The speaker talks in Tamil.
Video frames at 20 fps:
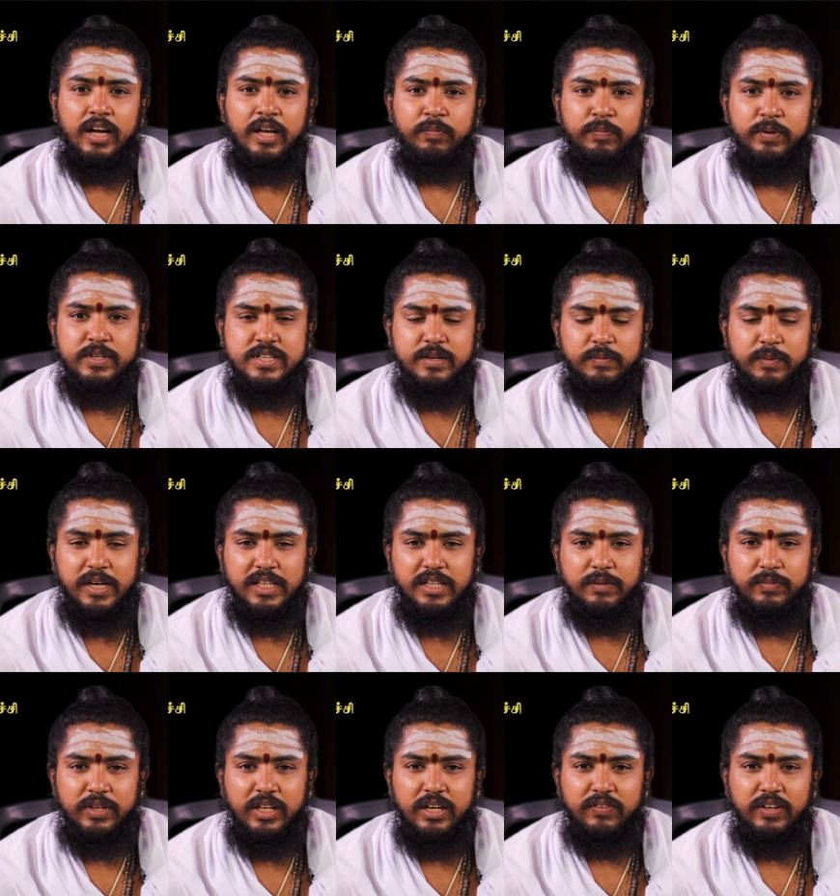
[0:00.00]
ஐப்பசி
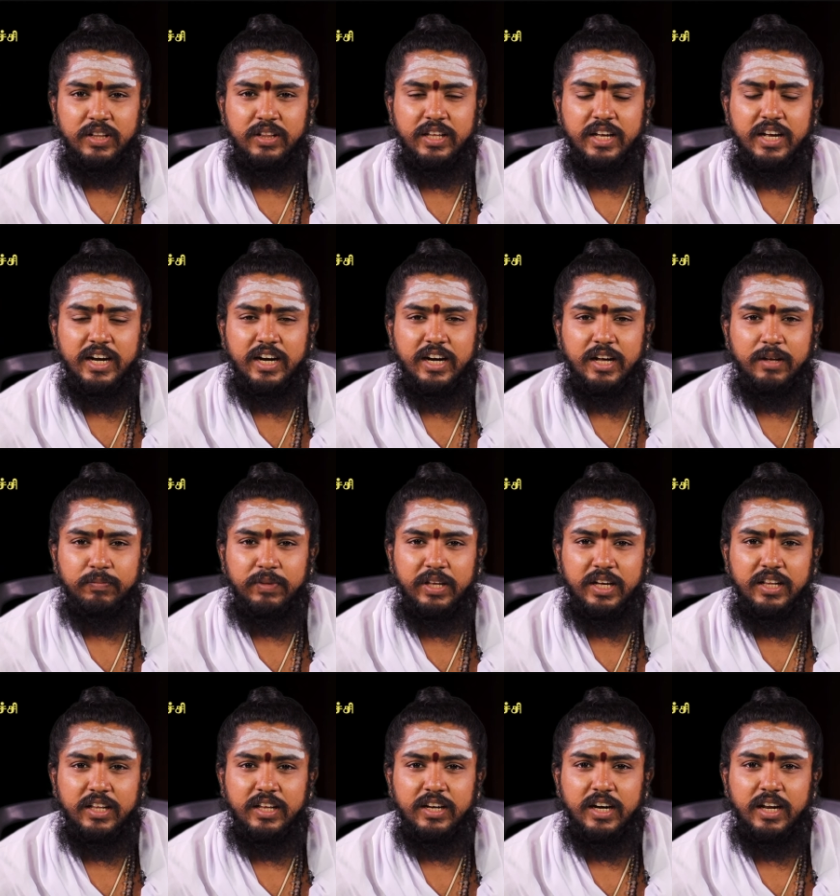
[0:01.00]
மாதம் இருபத்தி ஏழாம்
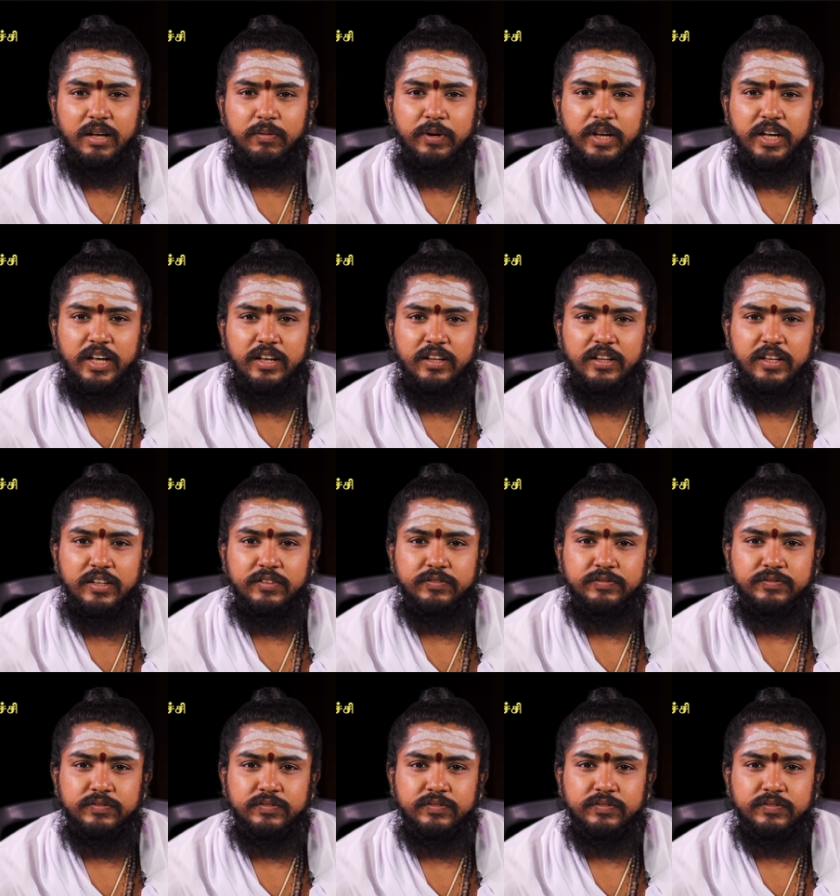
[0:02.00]
திகதி நடைபெறுகிறது